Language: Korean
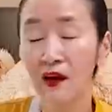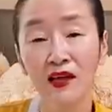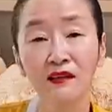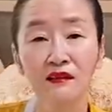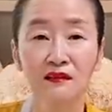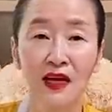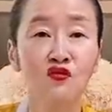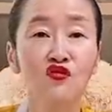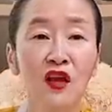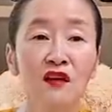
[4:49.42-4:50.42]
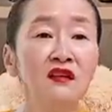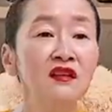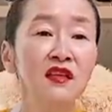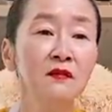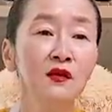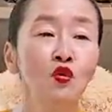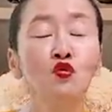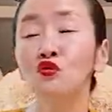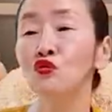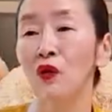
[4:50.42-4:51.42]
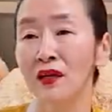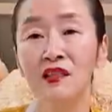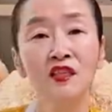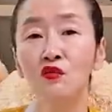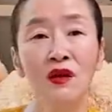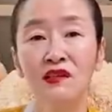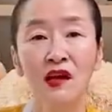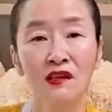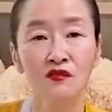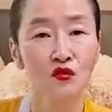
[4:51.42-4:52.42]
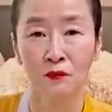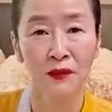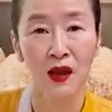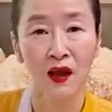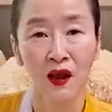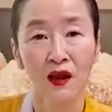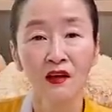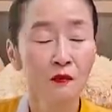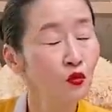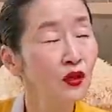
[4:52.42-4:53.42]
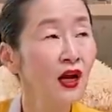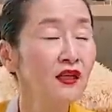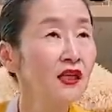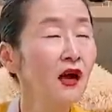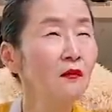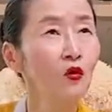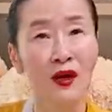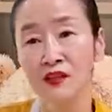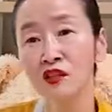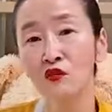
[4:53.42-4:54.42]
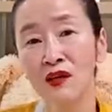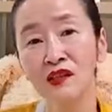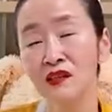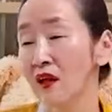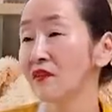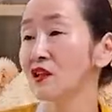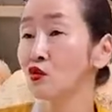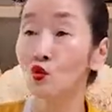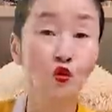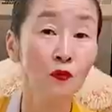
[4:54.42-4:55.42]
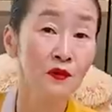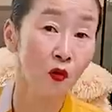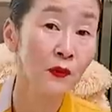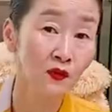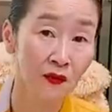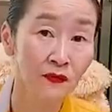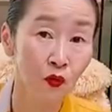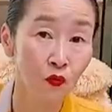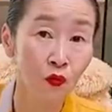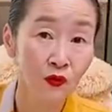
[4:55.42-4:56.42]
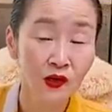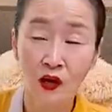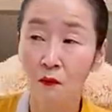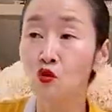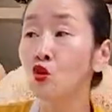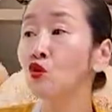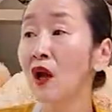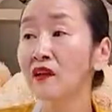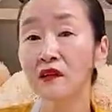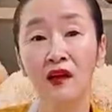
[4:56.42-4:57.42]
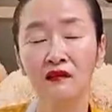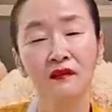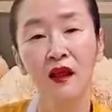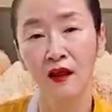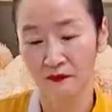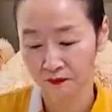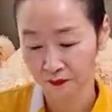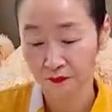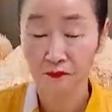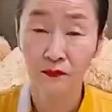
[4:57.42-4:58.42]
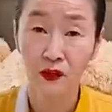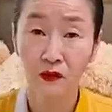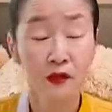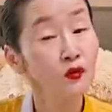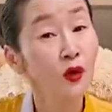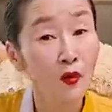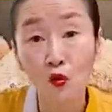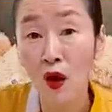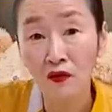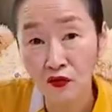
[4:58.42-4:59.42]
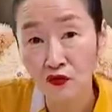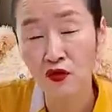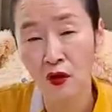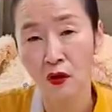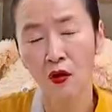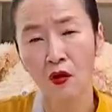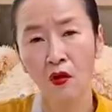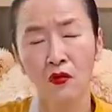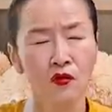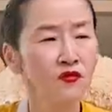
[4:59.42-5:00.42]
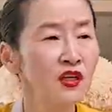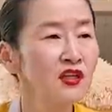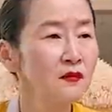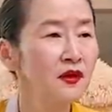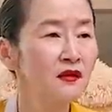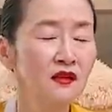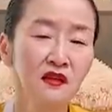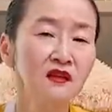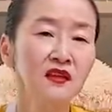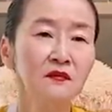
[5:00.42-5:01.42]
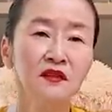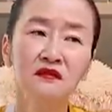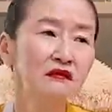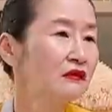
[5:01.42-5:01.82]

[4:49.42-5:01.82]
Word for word: 아기들은 나중에 그 그림이 돈으로 가치로 환상할 수 없다. 모나리자가 뭐 가치로 환산이 안 돼서 소더비 경매도 안 나오고 뭐 조단이라는데 그래도 에고가 그랬죠? 영채님이 그린 이 그림은